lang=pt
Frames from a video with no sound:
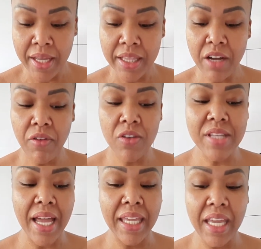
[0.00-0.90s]
Então vou
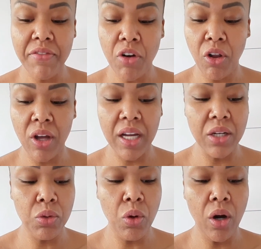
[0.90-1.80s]
usar aqui, vou
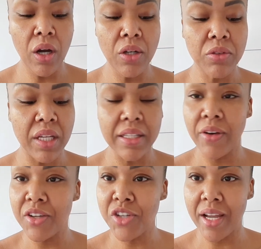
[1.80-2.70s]
colocando no olho, tanto
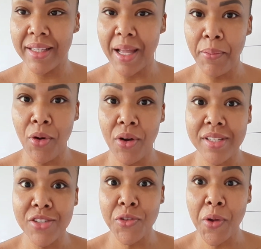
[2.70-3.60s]
que eu achar que tá bom, e
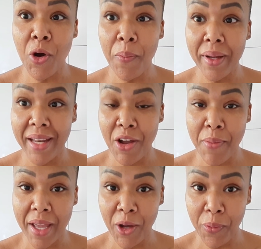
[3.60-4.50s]
vocês vão me acompanhando aí
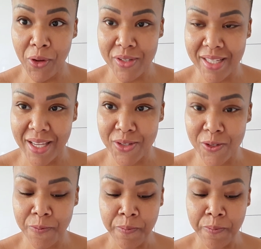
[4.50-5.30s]
como é que é o processo.